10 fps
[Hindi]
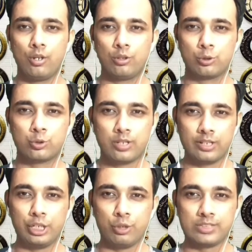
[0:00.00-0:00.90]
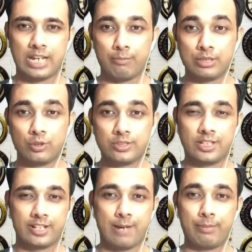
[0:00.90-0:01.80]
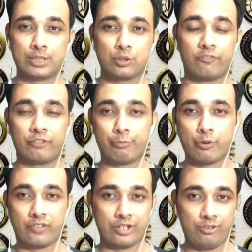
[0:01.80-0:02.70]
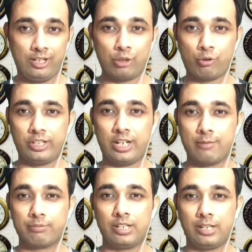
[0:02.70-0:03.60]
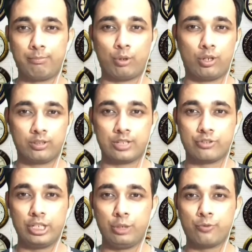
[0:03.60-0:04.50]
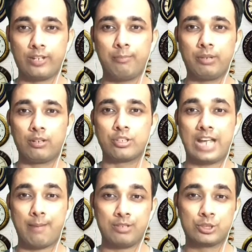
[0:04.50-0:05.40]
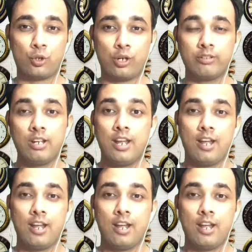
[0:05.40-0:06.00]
दोस्तों अगली न्यूज़ है अमेज़ॉन से अगर आप एक सॉफ्टवेयर प्रोफेशनल हैं तो ये आपके लिए बहुत अच्छी न्यूज़ है बिकॉज अमेज़ॉन